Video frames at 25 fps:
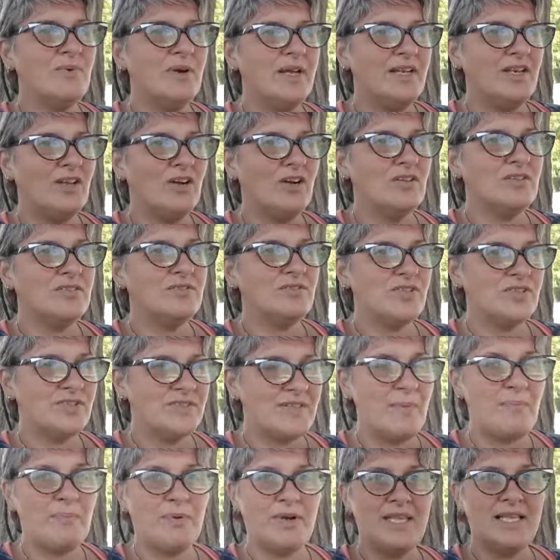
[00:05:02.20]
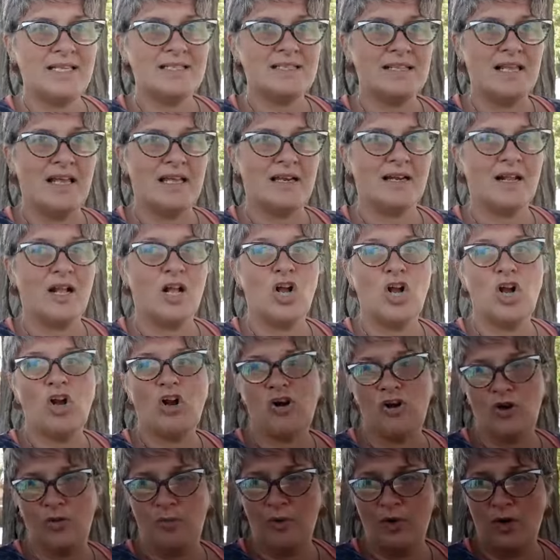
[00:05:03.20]
bueno, se puede hacer,
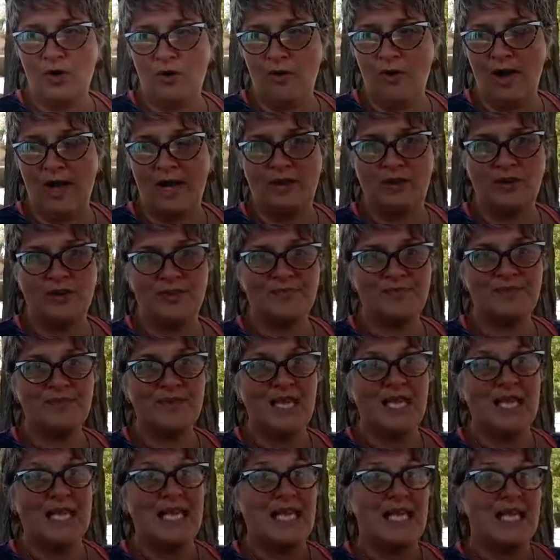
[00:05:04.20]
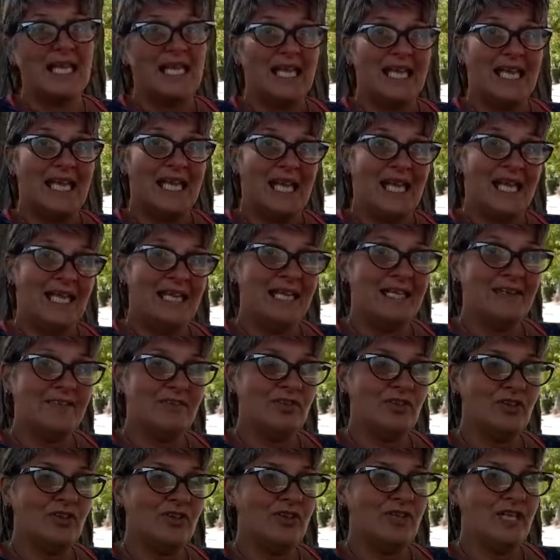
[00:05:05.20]
¿cómo lo hago? En
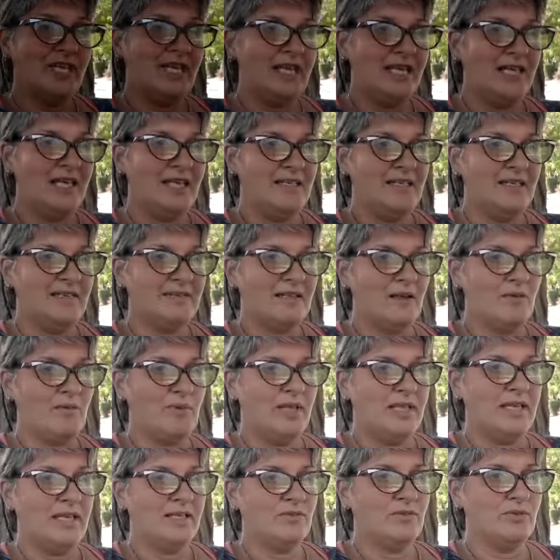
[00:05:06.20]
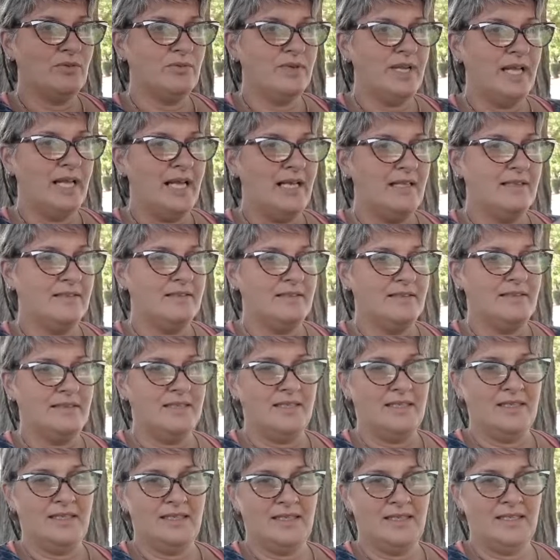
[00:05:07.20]
esto de, en esta cuadratura
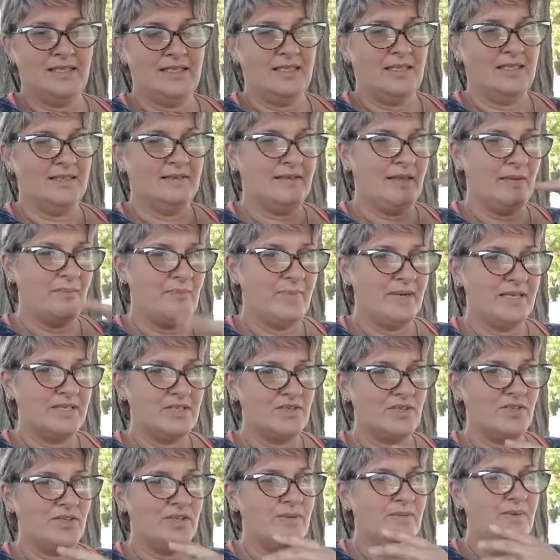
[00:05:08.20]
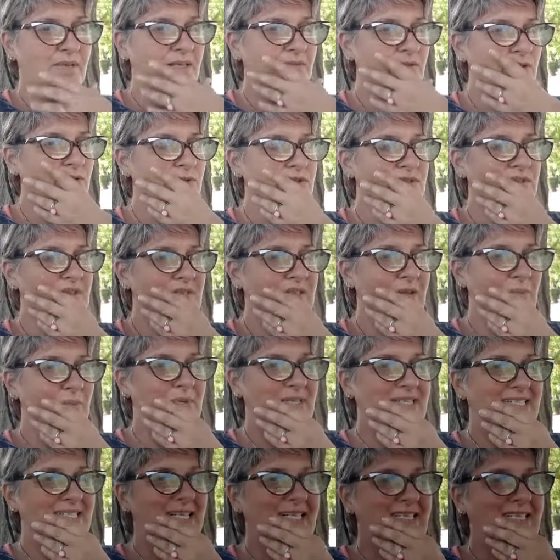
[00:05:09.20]
de, y este paso de Venus
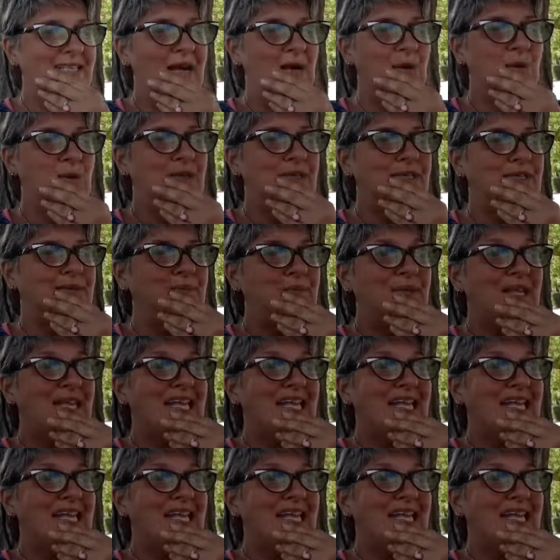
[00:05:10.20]
después a Tauro,